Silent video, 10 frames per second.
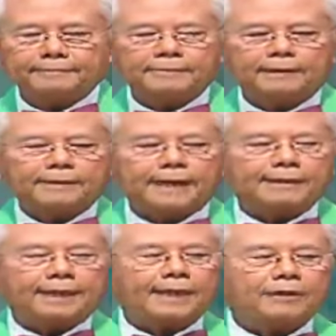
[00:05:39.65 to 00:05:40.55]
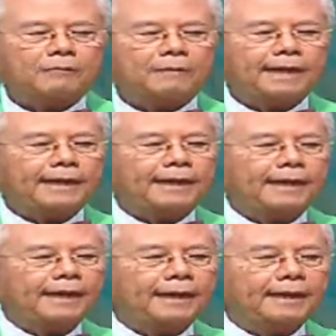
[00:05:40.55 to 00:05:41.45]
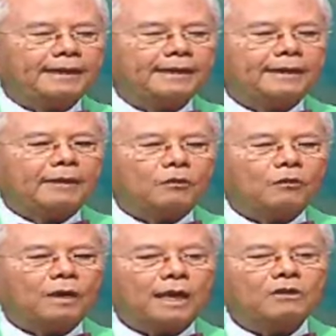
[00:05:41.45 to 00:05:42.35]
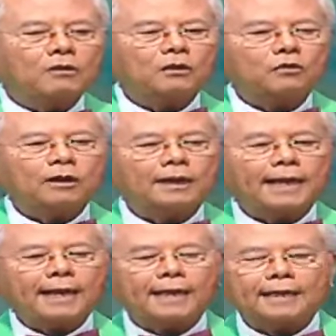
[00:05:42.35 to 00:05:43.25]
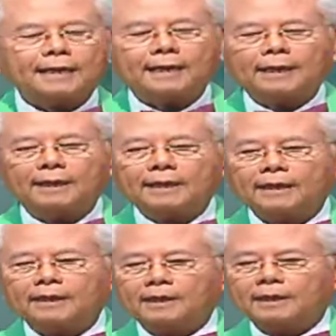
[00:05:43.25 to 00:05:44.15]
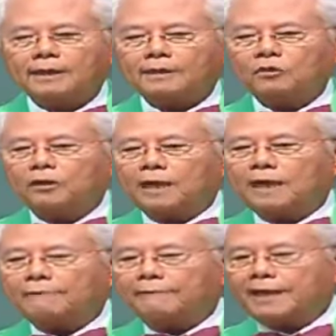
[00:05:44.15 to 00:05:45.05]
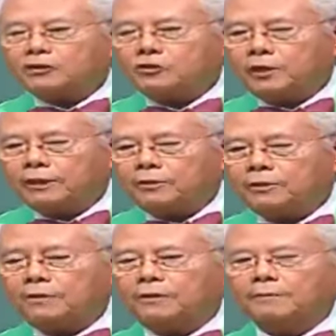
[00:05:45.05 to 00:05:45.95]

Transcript: Tatandaan niyo mga ina, kung anong yung anak, yun ang reflection ninyo.